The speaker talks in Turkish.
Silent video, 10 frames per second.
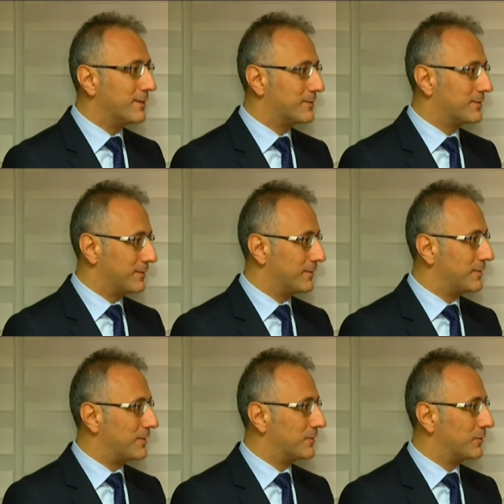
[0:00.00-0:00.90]
Bir
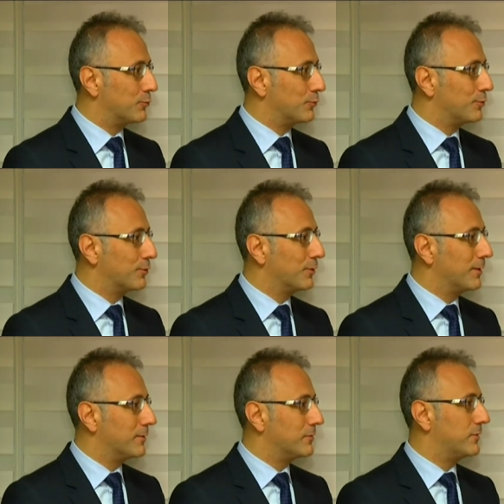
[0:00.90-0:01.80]
kez sesini
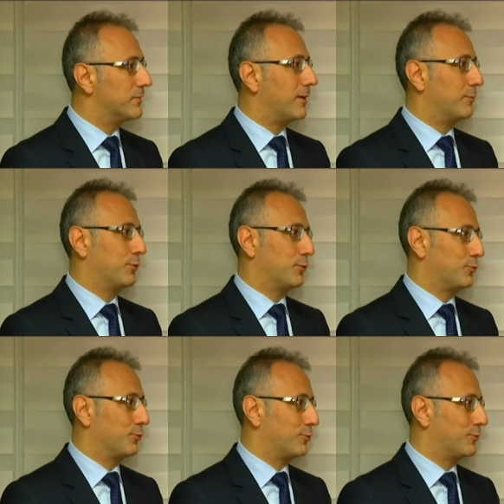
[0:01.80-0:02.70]
duyduk. Siz ne
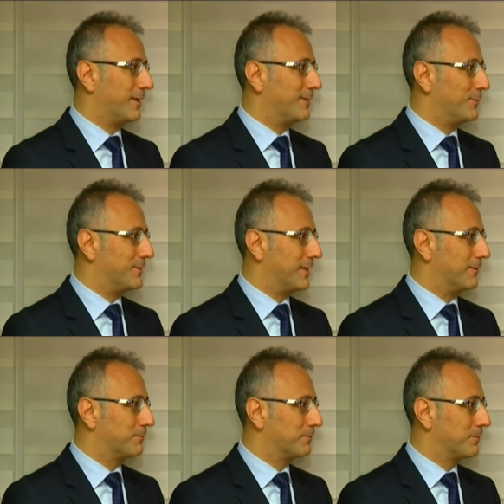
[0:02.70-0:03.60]
yapıyorsunuz dedi
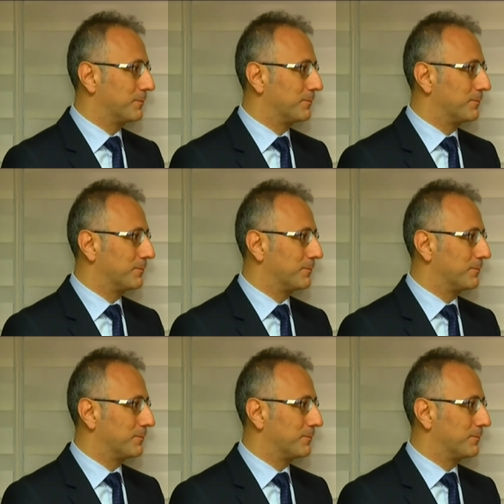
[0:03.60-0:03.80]
bize.